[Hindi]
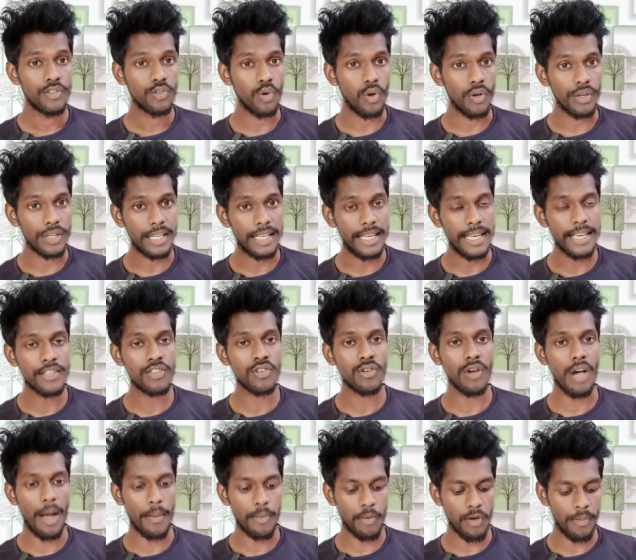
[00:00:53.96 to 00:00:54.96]
तो ये जो
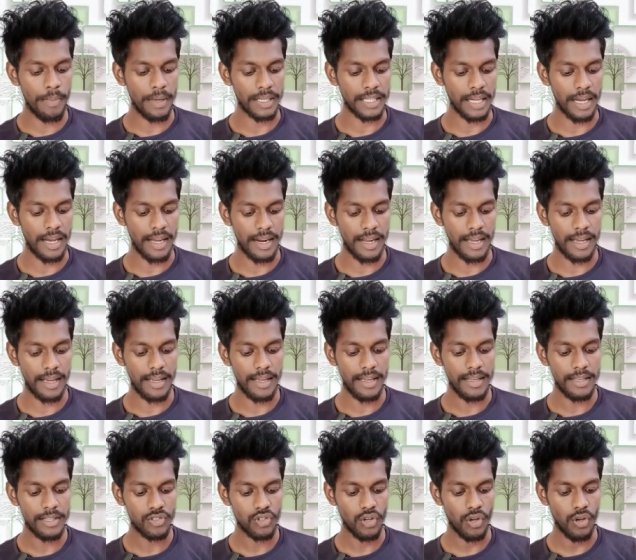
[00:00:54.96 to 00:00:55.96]
आपको बता रहा है
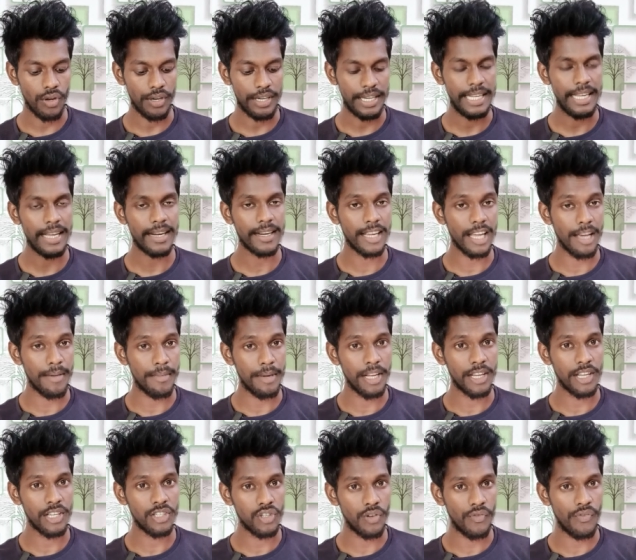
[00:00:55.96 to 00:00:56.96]
जो रियर कैमरे
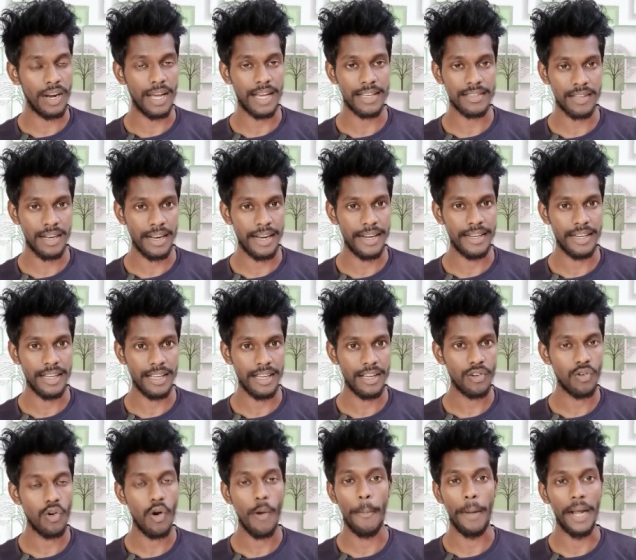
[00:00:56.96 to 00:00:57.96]
की जो फ्लैश लाइट है
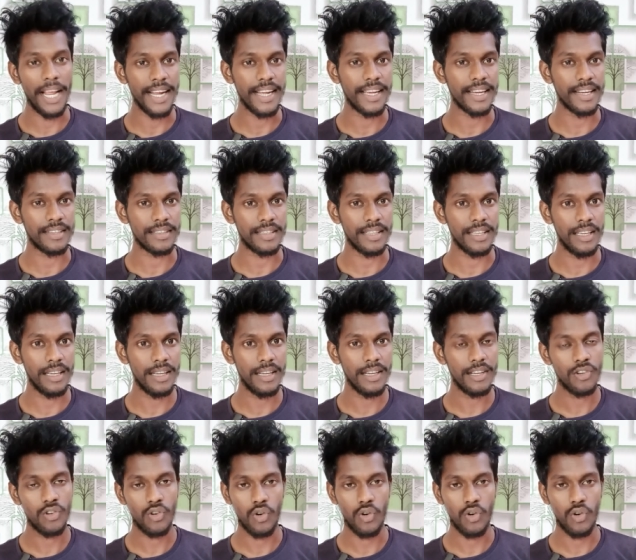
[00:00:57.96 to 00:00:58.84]
वो ब्लिंक करती है